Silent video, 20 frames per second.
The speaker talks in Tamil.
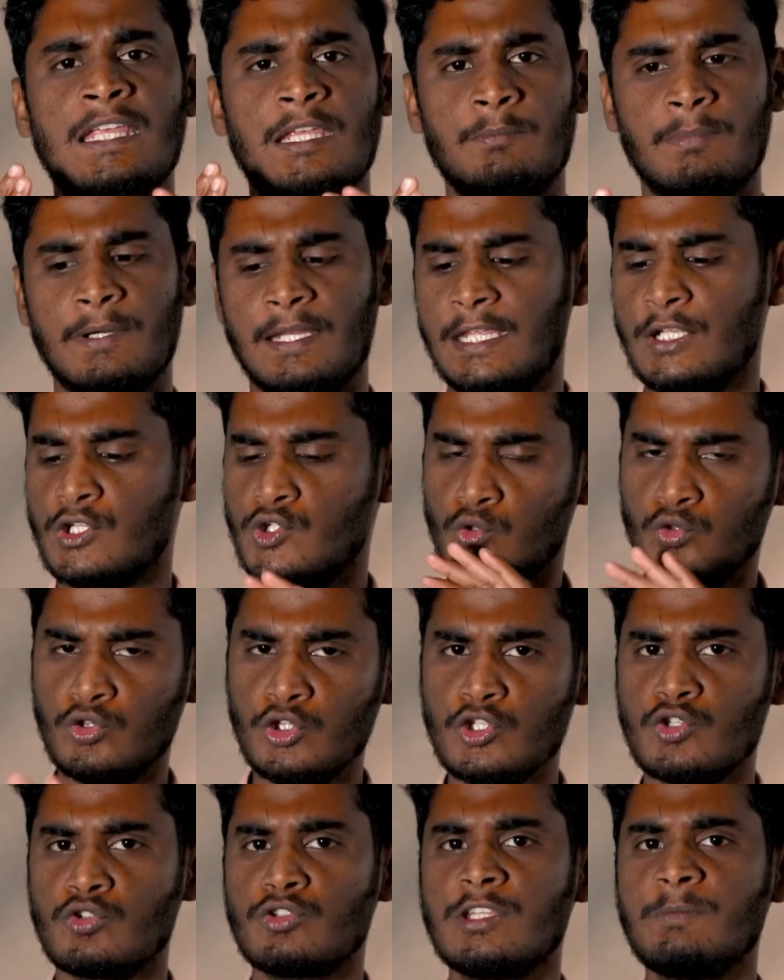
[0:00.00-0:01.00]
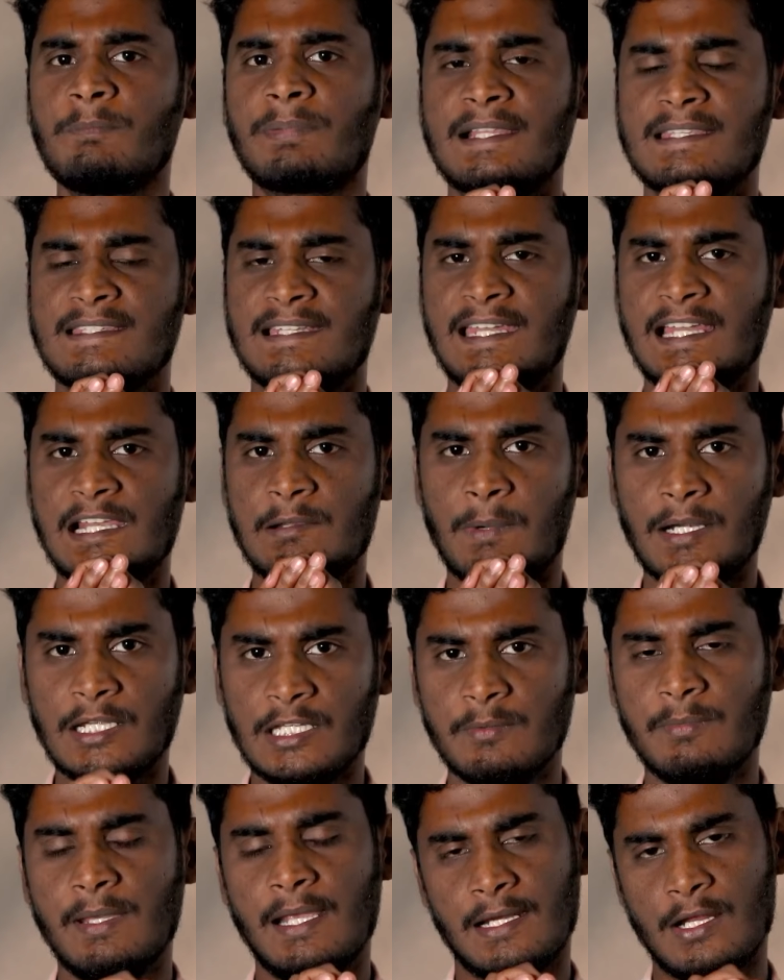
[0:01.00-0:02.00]
இப்படி சுற்றி சுற்றி பிரச்சனைகள்
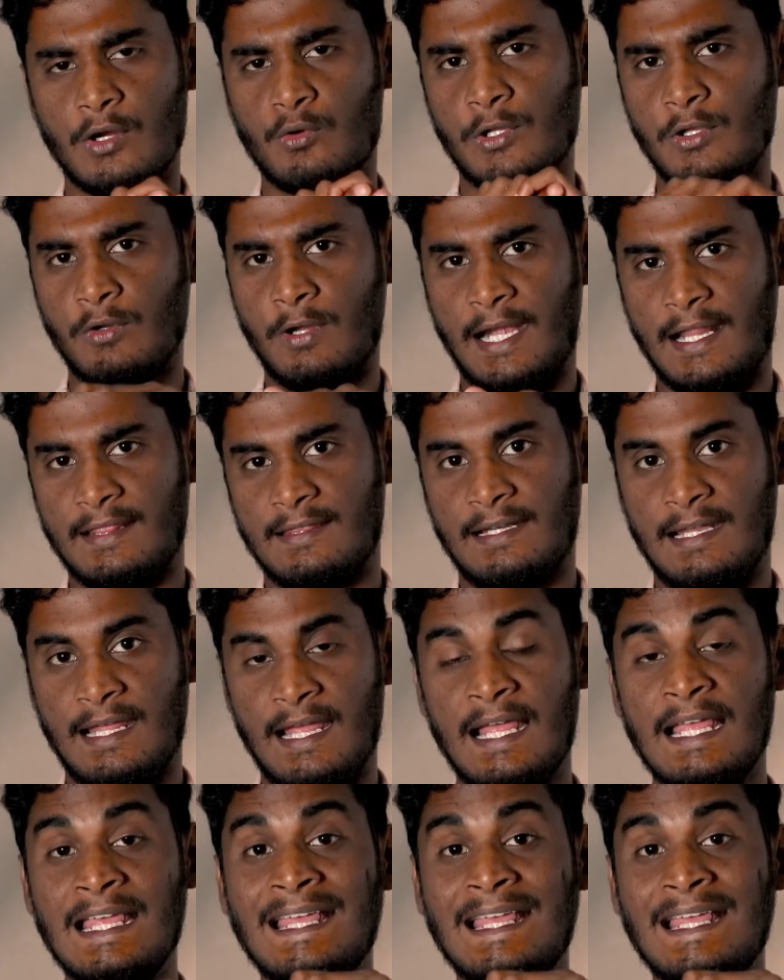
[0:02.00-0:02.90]
மட்டுமே இருக்கக்கூடிய ஒரு இடத்துல